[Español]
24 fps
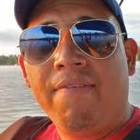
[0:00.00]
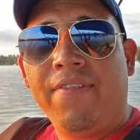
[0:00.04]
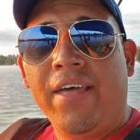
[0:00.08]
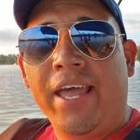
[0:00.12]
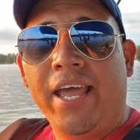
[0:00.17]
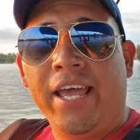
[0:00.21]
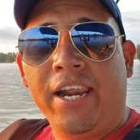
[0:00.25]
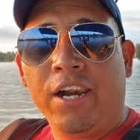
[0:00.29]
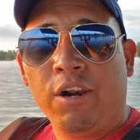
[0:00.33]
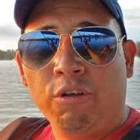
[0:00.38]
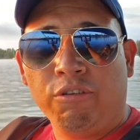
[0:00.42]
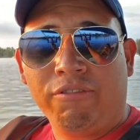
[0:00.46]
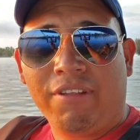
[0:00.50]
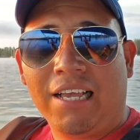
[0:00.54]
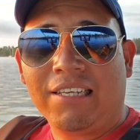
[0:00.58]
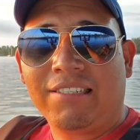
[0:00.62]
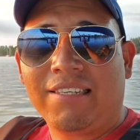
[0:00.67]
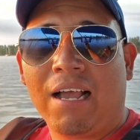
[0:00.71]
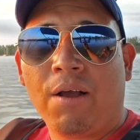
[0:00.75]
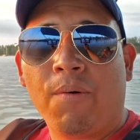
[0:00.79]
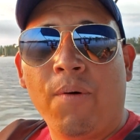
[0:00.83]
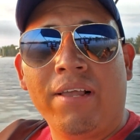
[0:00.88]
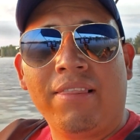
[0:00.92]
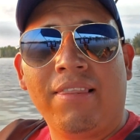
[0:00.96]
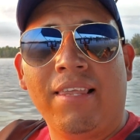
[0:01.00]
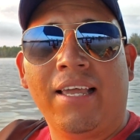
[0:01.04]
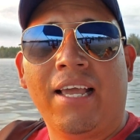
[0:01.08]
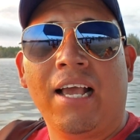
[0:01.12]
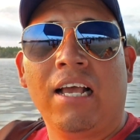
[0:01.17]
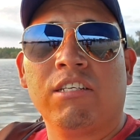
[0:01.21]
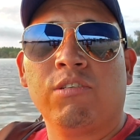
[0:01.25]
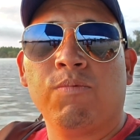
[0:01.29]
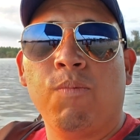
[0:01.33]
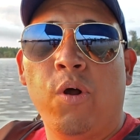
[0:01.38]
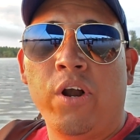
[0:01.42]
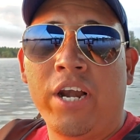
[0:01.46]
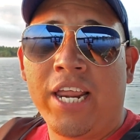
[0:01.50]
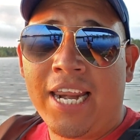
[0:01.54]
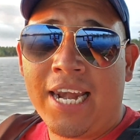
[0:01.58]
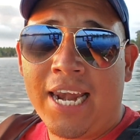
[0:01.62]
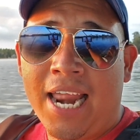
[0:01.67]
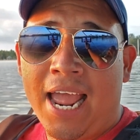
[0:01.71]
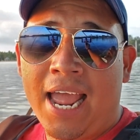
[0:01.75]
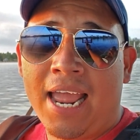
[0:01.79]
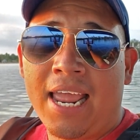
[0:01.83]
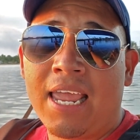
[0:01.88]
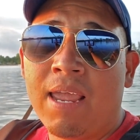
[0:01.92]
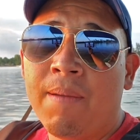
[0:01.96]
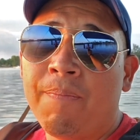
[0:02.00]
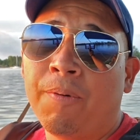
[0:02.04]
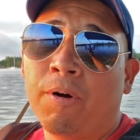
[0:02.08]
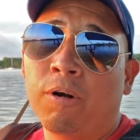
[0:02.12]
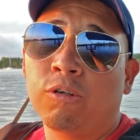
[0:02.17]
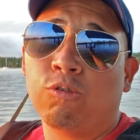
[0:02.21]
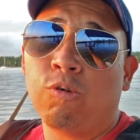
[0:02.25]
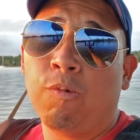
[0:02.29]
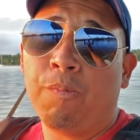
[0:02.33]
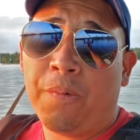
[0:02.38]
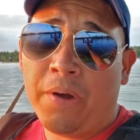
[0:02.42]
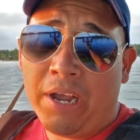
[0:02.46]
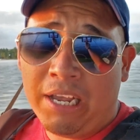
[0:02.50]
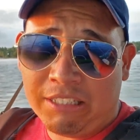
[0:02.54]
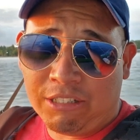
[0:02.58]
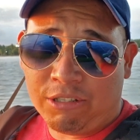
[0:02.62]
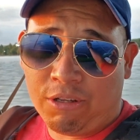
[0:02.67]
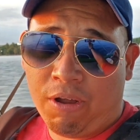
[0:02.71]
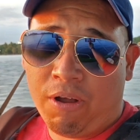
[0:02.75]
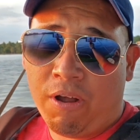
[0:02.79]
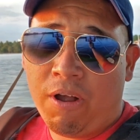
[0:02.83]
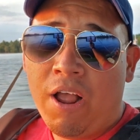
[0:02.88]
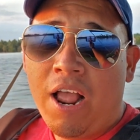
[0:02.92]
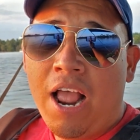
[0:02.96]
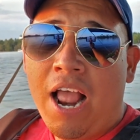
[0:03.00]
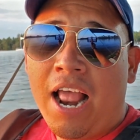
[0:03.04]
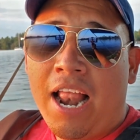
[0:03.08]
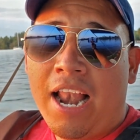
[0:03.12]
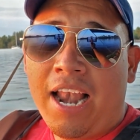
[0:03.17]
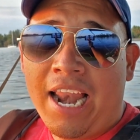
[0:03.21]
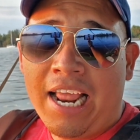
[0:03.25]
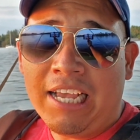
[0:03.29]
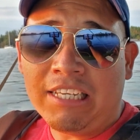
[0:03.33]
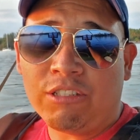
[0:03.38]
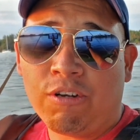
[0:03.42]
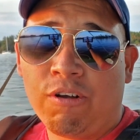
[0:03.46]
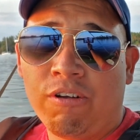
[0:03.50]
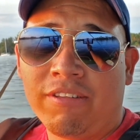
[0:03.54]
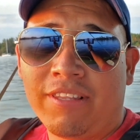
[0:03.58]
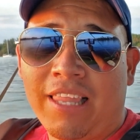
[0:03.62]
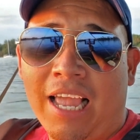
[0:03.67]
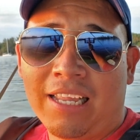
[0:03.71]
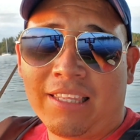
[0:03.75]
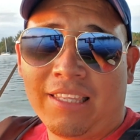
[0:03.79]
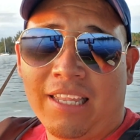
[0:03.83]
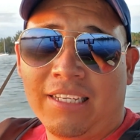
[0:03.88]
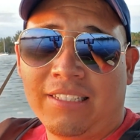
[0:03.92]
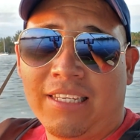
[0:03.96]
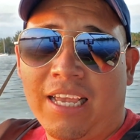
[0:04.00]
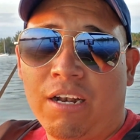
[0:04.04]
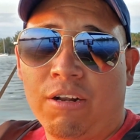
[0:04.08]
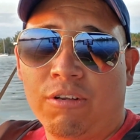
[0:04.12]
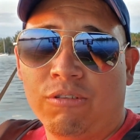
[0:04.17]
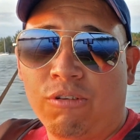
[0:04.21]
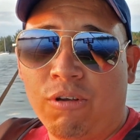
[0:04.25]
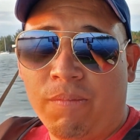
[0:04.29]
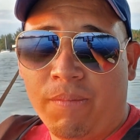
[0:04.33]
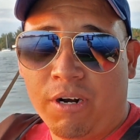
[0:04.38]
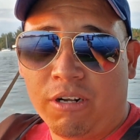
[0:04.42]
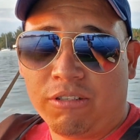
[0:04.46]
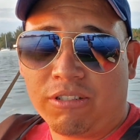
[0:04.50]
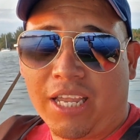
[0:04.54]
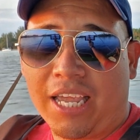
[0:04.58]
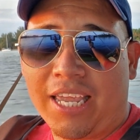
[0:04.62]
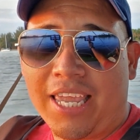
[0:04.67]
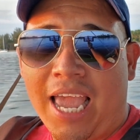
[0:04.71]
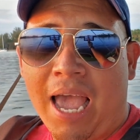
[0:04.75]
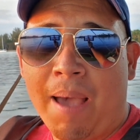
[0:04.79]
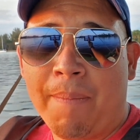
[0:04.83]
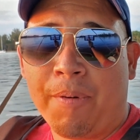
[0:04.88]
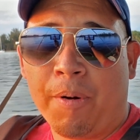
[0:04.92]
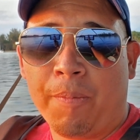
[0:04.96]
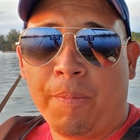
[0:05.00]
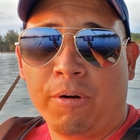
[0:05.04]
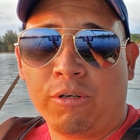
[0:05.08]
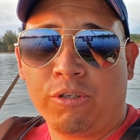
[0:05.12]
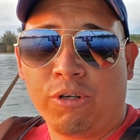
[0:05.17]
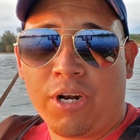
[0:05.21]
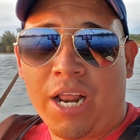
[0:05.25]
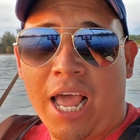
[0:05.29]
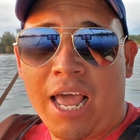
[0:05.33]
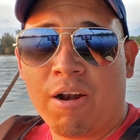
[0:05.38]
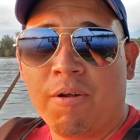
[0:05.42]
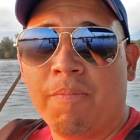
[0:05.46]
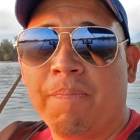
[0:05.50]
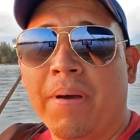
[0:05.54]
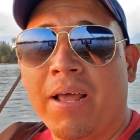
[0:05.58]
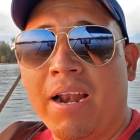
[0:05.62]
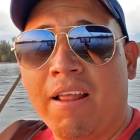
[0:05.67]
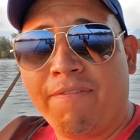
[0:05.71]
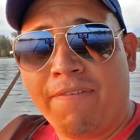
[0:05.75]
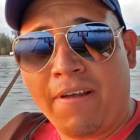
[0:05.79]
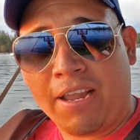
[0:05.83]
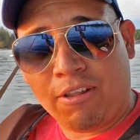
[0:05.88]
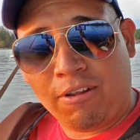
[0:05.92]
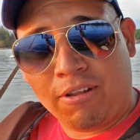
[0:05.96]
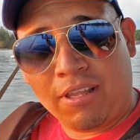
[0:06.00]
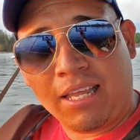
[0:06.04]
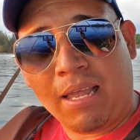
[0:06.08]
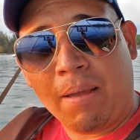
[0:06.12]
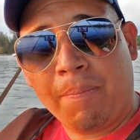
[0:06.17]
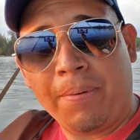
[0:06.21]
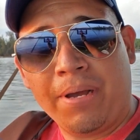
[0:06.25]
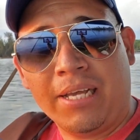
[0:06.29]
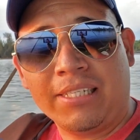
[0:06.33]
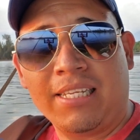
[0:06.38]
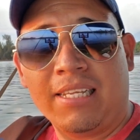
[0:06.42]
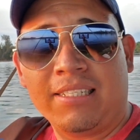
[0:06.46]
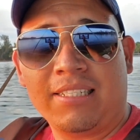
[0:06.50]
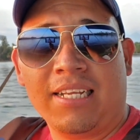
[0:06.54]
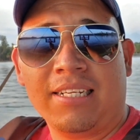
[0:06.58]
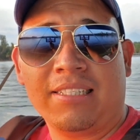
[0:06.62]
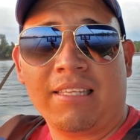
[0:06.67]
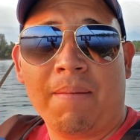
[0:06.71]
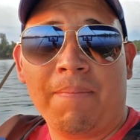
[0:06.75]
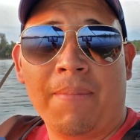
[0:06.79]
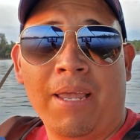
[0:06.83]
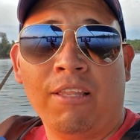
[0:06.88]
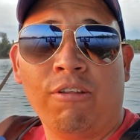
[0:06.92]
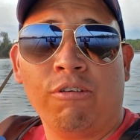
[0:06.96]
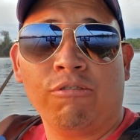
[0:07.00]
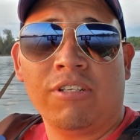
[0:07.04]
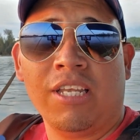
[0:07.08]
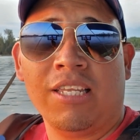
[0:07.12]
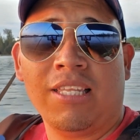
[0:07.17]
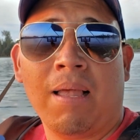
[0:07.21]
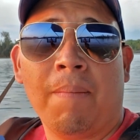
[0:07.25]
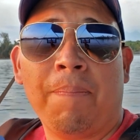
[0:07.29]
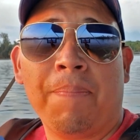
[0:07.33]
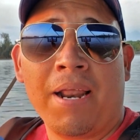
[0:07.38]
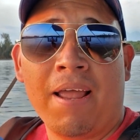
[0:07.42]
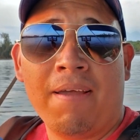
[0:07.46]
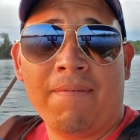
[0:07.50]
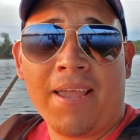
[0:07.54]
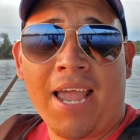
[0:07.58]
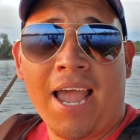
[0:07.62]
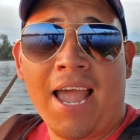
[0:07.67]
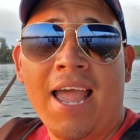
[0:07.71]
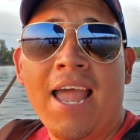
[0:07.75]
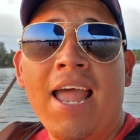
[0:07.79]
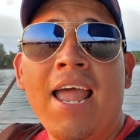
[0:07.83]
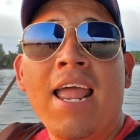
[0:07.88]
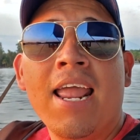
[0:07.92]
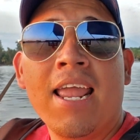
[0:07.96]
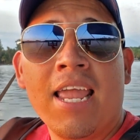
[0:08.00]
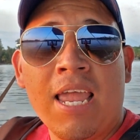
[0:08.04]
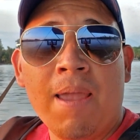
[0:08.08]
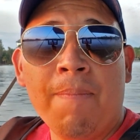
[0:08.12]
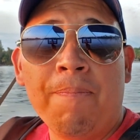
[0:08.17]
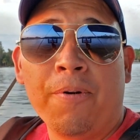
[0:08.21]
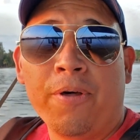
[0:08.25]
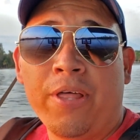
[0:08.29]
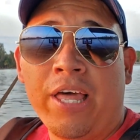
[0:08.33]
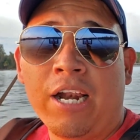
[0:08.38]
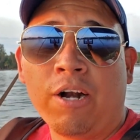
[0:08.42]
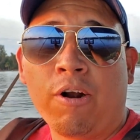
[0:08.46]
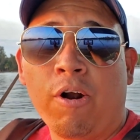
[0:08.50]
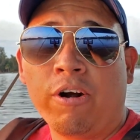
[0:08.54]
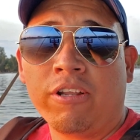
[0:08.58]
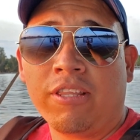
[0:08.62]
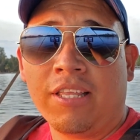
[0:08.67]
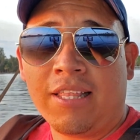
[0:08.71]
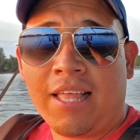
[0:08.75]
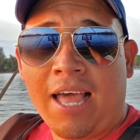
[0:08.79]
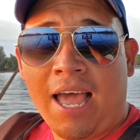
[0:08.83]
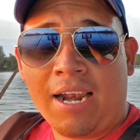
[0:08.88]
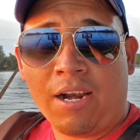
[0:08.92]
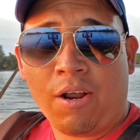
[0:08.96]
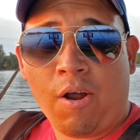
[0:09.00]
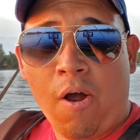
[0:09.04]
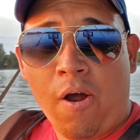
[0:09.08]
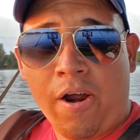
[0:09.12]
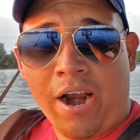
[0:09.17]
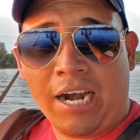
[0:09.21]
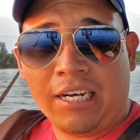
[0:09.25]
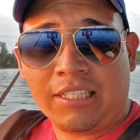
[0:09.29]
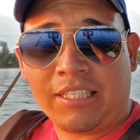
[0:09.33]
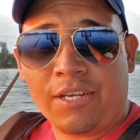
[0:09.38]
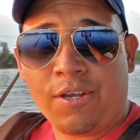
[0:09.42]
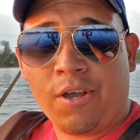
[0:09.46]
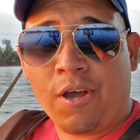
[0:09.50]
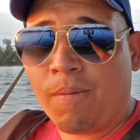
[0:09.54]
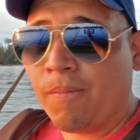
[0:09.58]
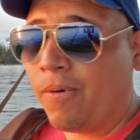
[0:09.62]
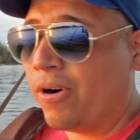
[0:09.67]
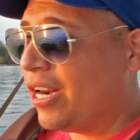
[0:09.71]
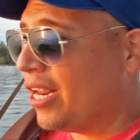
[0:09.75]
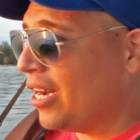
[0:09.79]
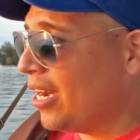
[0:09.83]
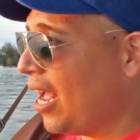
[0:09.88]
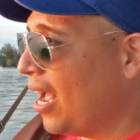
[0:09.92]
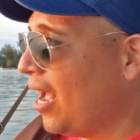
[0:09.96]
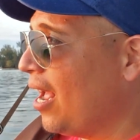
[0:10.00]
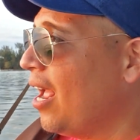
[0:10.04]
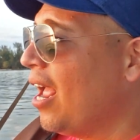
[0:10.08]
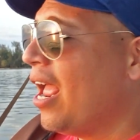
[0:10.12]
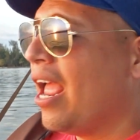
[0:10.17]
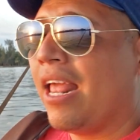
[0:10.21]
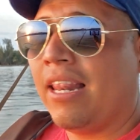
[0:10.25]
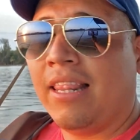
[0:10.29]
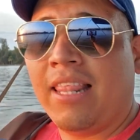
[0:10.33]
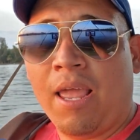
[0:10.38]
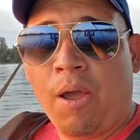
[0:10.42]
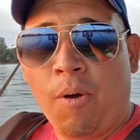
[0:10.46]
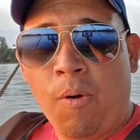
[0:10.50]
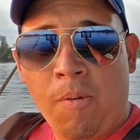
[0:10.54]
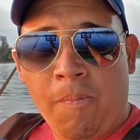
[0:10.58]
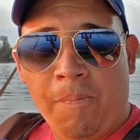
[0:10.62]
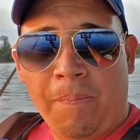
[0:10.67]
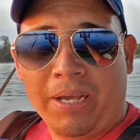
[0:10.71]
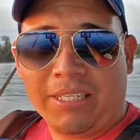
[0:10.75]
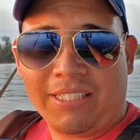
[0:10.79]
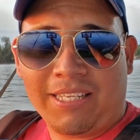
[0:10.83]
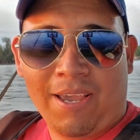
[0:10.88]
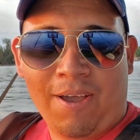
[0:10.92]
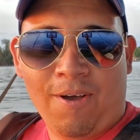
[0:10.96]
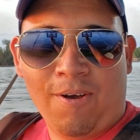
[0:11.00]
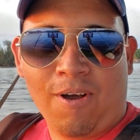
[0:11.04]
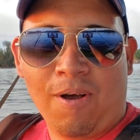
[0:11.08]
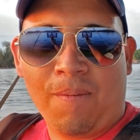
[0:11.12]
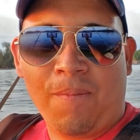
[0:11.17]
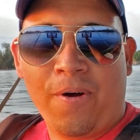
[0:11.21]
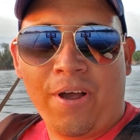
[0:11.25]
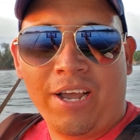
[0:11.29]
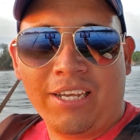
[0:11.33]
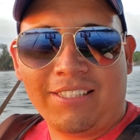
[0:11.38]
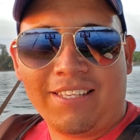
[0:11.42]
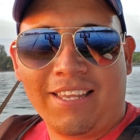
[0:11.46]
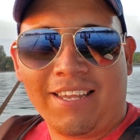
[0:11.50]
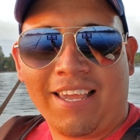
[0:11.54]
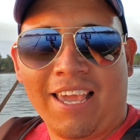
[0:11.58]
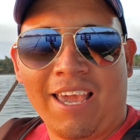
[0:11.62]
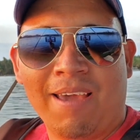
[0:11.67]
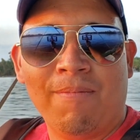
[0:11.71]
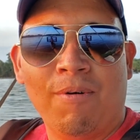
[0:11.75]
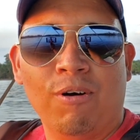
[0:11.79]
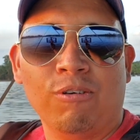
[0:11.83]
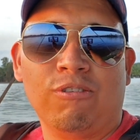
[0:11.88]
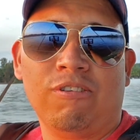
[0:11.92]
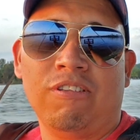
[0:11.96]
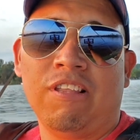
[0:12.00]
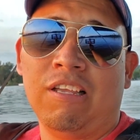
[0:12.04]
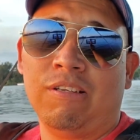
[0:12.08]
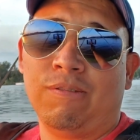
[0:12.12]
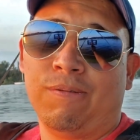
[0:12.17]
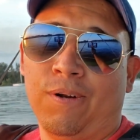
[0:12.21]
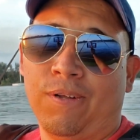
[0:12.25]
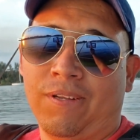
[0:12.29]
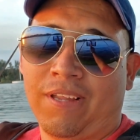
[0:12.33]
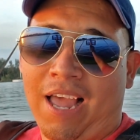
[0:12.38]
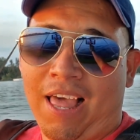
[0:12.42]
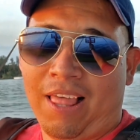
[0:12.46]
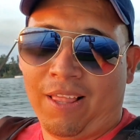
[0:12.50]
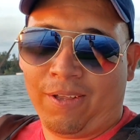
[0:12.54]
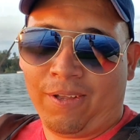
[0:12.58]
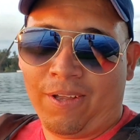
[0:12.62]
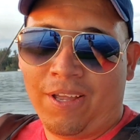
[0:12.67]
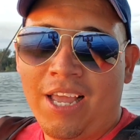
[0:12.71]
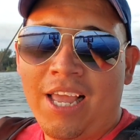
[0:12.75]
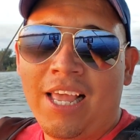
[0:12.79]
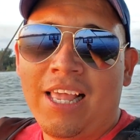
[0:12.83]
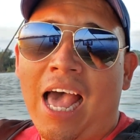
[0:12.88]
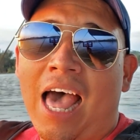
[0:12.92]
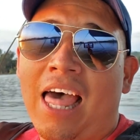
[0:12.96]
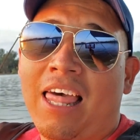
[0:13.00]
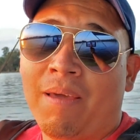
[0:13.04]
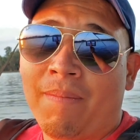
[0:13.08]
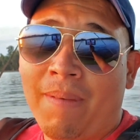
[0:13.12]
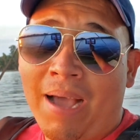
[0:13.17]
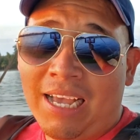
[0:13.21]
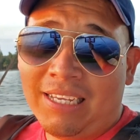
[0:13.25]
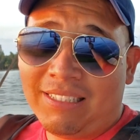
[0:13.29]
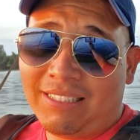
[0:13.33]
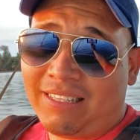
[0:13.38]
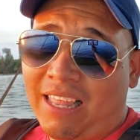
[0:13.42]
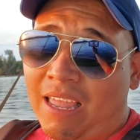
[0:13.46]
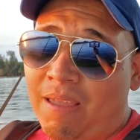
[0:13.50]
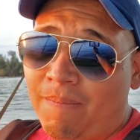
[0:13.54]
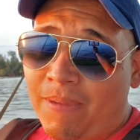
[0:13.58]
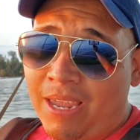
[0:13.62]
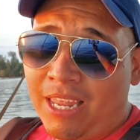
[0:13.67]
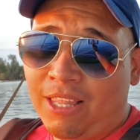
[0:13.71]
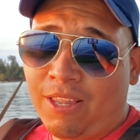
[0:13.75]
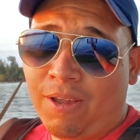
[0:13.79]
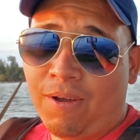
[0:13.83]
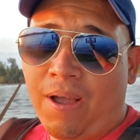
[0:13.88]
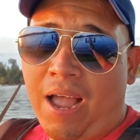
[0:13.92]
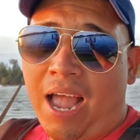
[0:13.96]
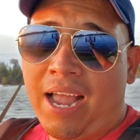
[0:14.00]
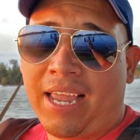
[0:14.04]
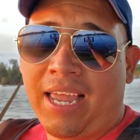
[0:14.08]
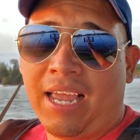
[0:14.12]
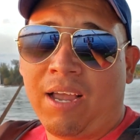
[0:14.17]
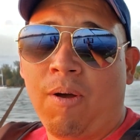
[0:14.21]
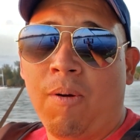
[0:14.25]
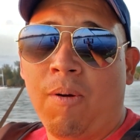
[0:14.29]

de Rutas Acuáticas Molina y por supuesto les contactes a los números que ya proporcionaron para efectos de que puedas hacer también tu cita previa y poder coordinar con el señor Molina de un paseo como este que hemos disfrutado. Además, te invito a que